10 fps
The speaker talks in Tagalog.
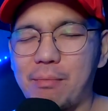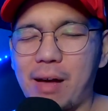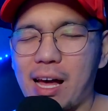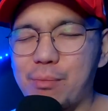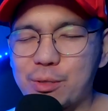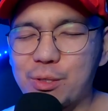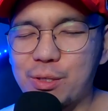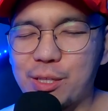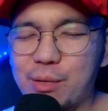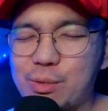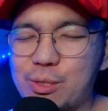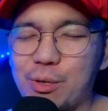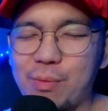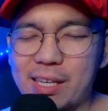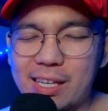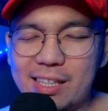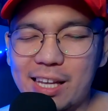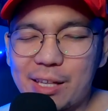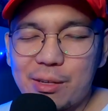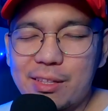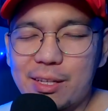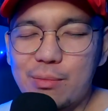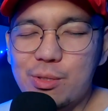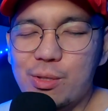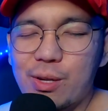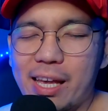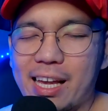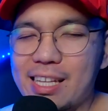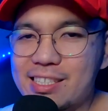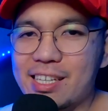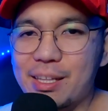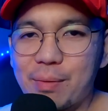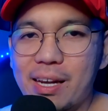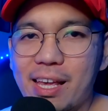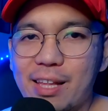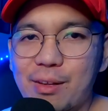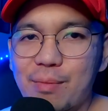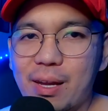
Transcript: maaabot niyo yung dreams niyo, may kita nyo yung dreams niyo, like, andyan na pala yan, no?